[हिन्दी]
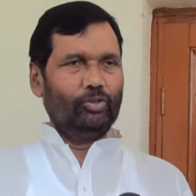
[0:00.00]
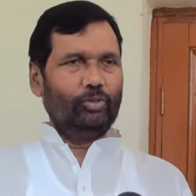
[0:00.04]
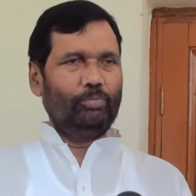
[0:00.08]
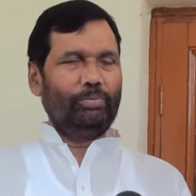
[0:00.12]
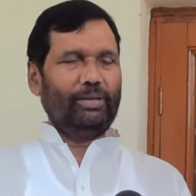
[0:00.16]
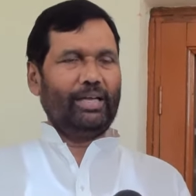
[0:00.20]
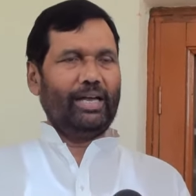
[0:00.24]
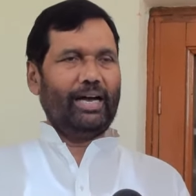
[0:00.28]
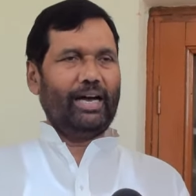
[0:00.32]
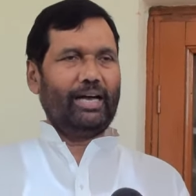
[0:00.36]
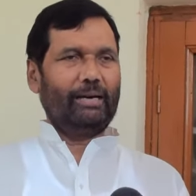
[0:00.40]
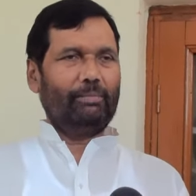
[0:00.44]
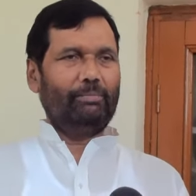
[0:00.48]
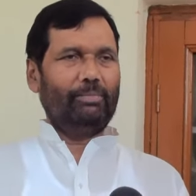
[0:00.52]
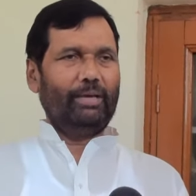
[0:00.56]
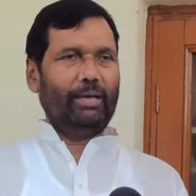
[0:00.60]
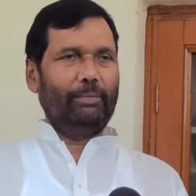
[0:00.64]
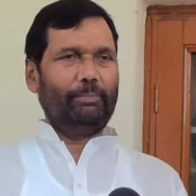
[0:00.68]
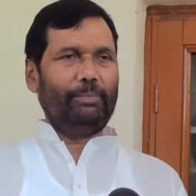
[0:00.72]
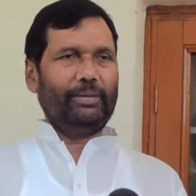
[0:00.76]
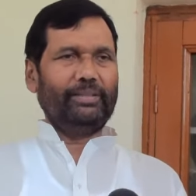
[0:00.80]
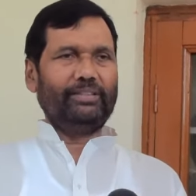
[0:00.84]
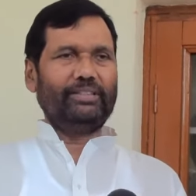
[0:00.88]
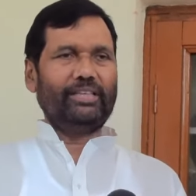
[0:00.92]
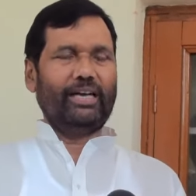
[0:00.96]
तो बिहार
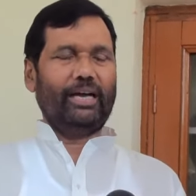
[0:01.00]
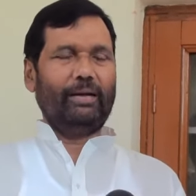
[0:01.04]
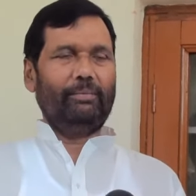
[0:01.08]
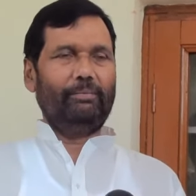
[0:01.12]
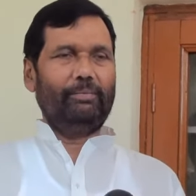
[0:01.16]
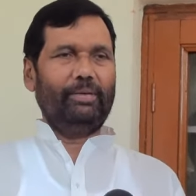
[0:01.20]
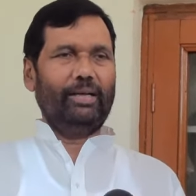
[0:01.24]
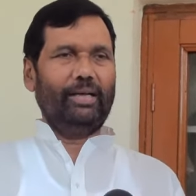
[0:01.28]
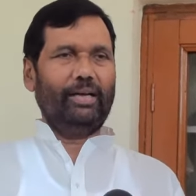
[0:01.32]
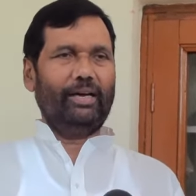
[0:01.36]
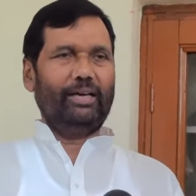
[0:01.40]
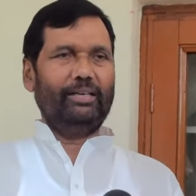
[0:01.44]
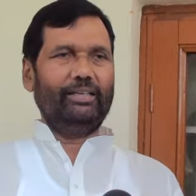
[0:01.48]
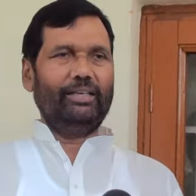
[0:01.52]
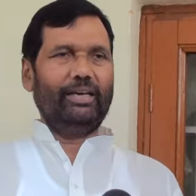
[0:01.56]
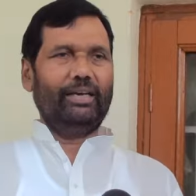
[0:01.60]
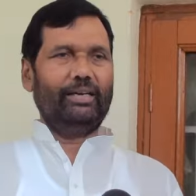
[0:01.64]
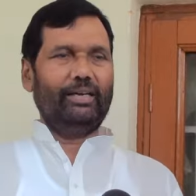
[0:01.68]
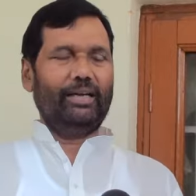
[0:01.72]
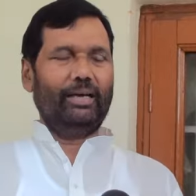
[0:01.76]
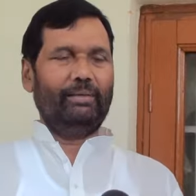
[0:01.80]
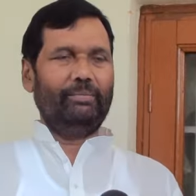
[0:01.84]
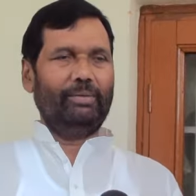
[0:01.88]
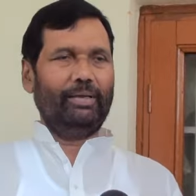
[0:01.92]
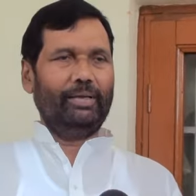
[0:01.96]
में पंजाब में
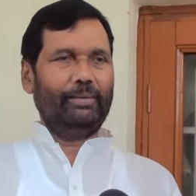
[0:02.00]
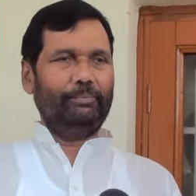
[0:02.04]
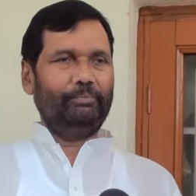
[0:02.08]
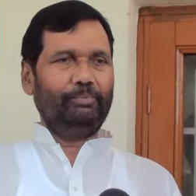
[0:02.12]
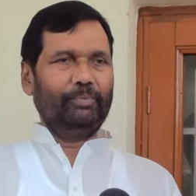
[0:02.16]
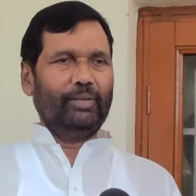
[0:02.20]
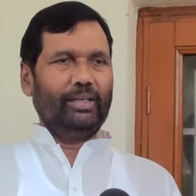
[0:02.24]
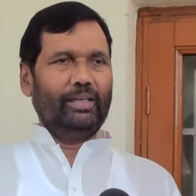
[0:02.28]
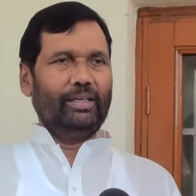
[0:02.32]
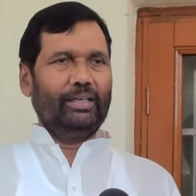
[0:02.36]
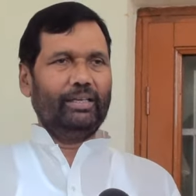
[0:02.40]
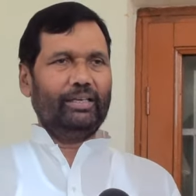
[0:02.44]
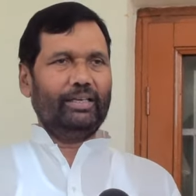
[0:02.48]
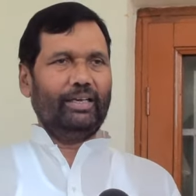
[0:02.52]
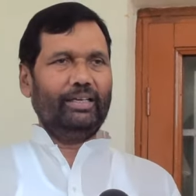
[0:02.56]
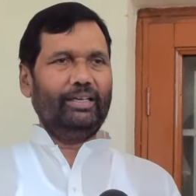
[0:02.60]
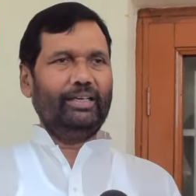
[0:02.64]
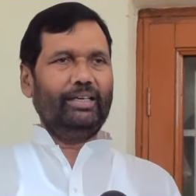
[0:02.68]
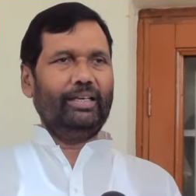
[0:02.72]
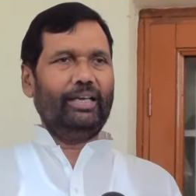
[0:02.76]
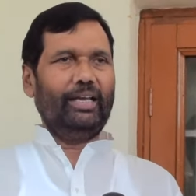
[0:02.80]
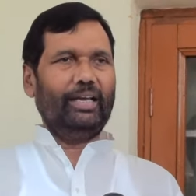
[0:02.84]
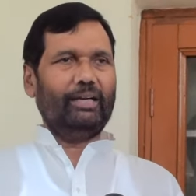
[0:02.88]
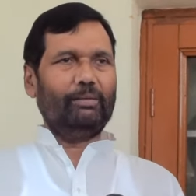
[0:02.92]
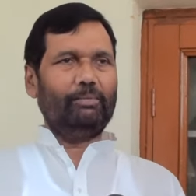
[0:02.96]
हरियाणा में
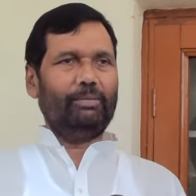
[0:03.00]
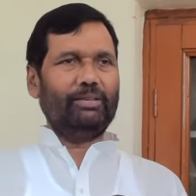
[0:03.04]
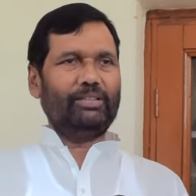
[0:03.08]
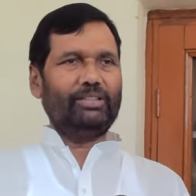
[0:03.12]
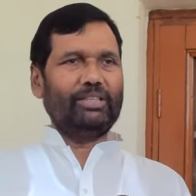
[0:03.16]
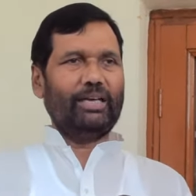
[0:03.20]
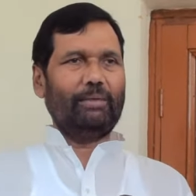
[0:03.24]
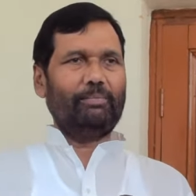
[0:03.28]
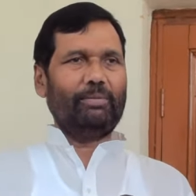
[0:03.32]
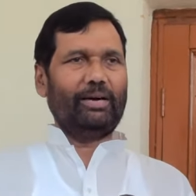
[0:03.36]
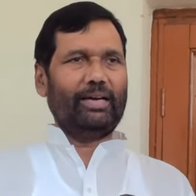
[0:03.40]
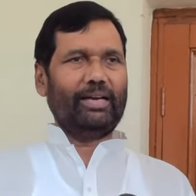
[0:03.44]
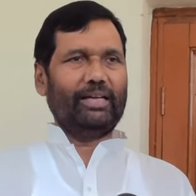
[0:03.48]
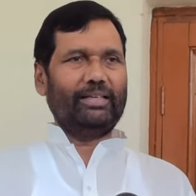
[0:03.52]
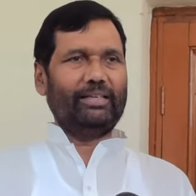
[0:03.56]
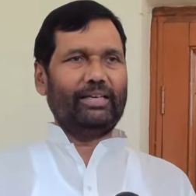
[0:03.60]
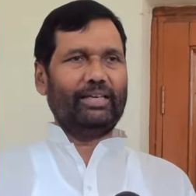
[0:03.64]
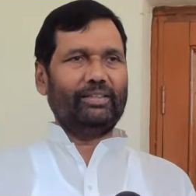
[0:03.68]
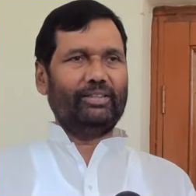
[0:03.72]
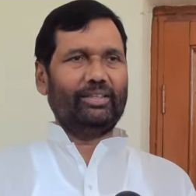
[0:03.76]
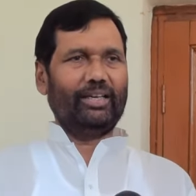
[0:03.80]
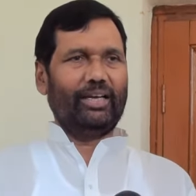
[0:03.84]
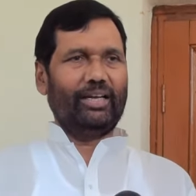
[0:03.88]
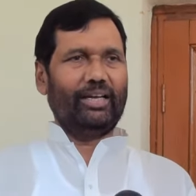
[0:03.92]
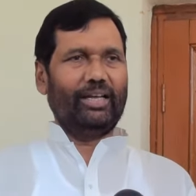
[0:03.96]
कहीं एक बच्चा मारा
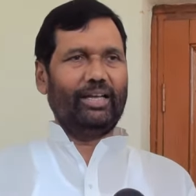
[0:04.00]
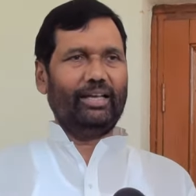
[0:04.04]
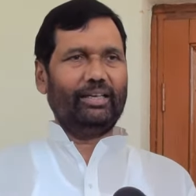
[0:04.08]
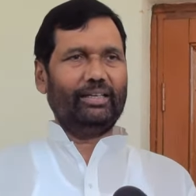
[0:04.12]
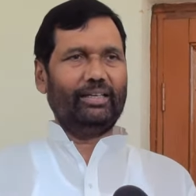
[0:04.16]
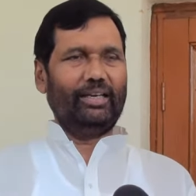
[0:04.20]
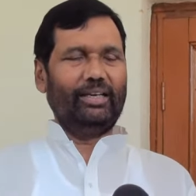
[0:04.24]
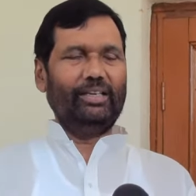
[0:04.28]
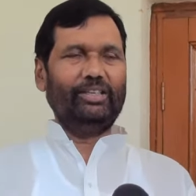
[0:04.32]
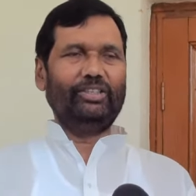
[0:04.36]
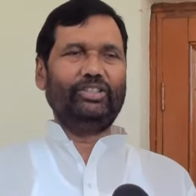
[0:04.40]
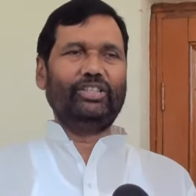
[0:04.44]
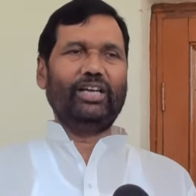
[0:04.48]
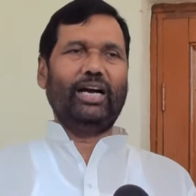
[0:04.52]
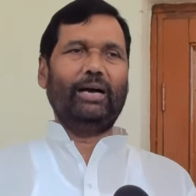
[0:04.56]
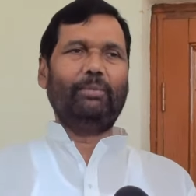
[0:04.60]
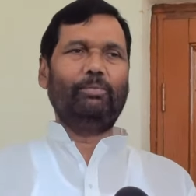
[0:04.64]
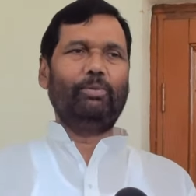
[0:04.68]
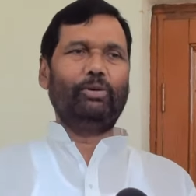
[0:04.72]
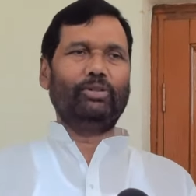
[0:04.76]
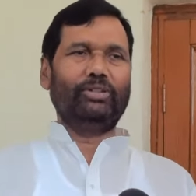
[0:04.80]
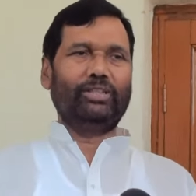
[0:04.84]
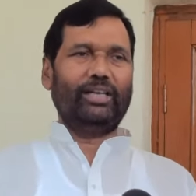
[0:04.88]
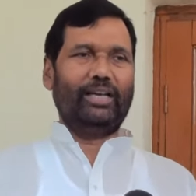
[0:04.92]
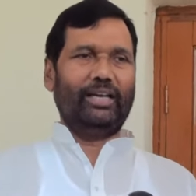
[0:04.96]
जाता है कहीं
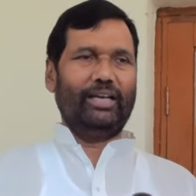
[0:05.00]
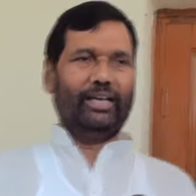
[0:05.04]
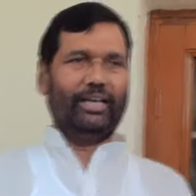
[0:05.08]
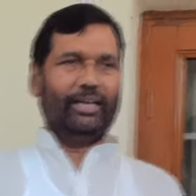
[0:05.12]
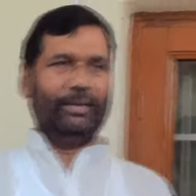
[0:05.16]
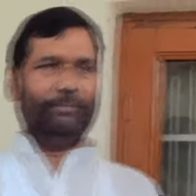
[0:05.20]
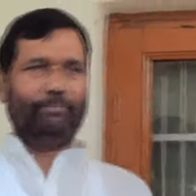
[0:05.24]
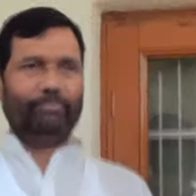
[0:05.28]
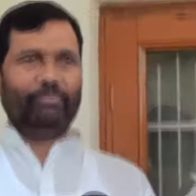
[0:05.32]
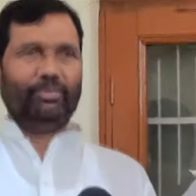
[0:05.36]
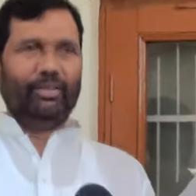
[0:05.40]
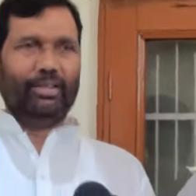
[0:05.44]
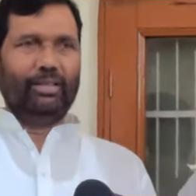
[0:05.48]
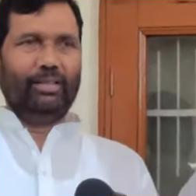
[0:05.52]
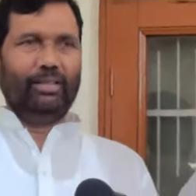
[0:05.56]
जाम होता है